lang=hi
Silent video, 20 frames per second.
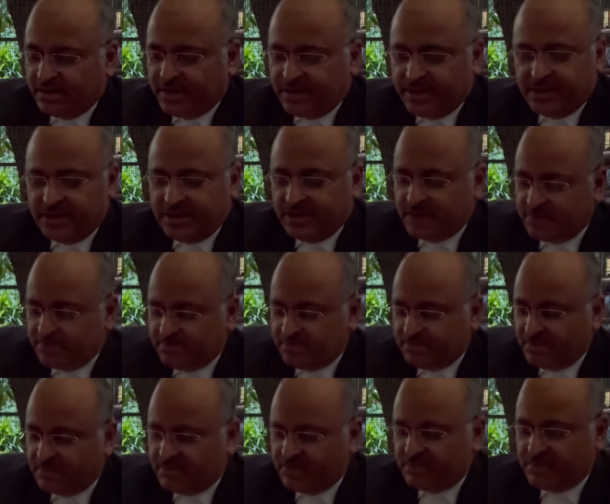
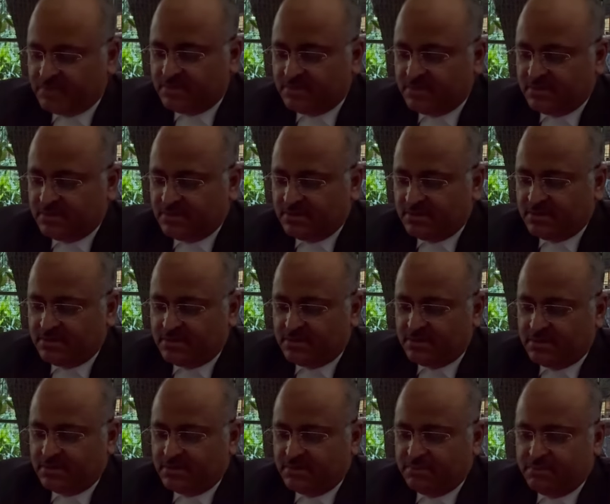
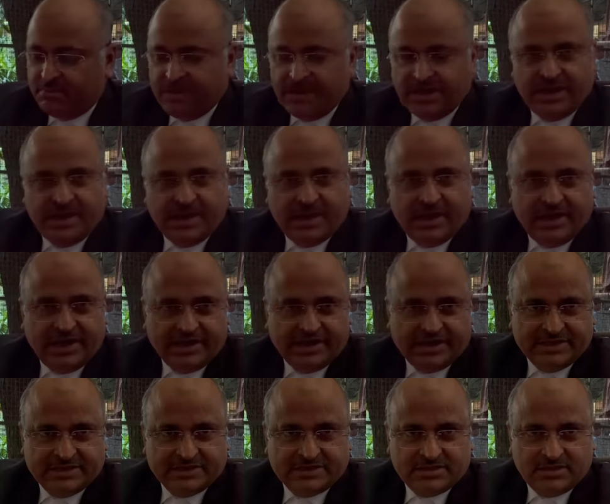इंडियन मीडिया
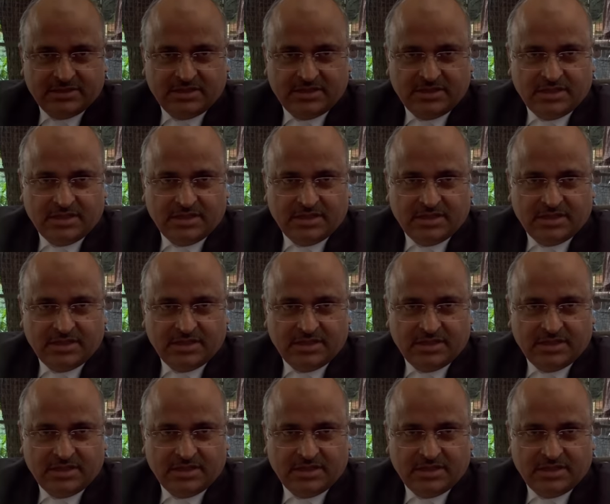लेटेस्ट